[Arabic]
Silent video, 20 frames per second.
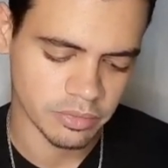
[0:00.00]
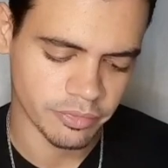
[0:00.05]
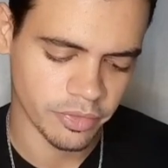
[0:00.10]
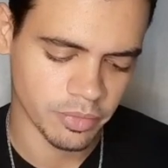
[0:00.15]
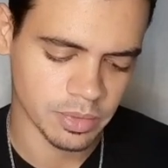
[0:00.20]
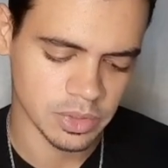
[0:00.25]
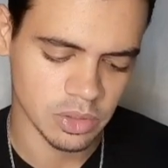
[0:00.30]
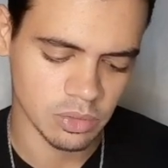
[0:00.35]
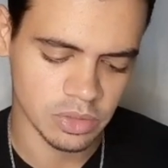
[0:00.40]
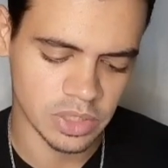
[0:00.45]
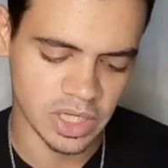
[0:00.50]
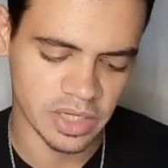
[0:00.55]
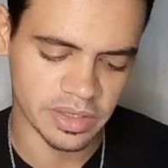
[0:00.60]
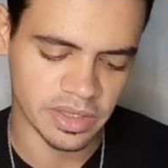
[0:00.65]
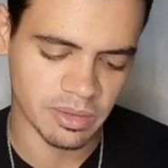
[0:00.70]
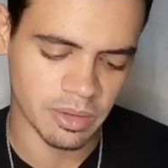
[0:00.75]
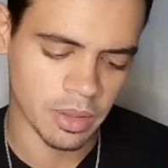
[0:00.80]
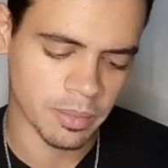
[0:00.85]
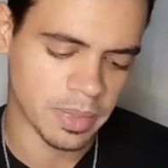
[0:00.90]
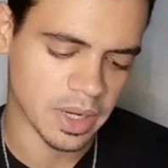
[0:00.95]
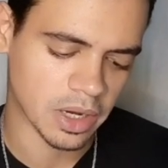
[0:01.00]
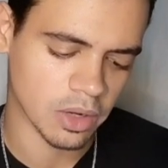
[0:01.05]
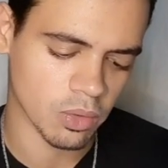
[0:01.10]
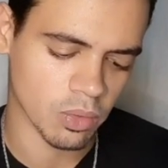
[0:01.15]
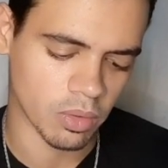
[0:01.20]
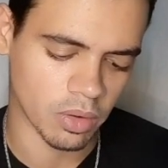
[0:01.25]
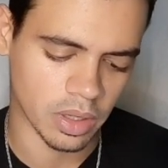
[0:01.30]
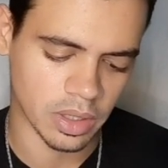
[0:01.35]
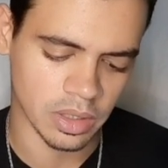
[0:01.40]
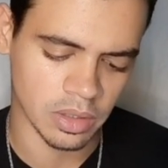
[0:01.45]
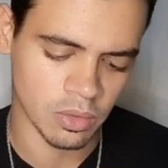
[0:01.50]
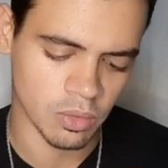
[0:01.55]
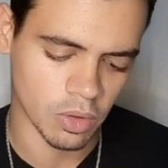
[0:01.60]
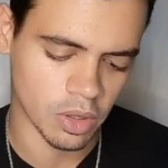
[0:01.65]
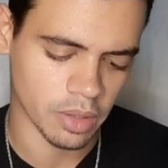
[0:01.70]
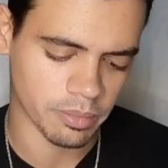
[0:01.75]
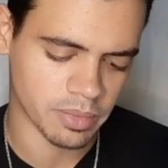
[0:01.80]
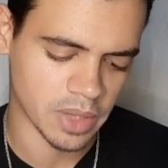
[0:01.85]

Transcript: في مطابه تانية تبقى باك لوك اللوك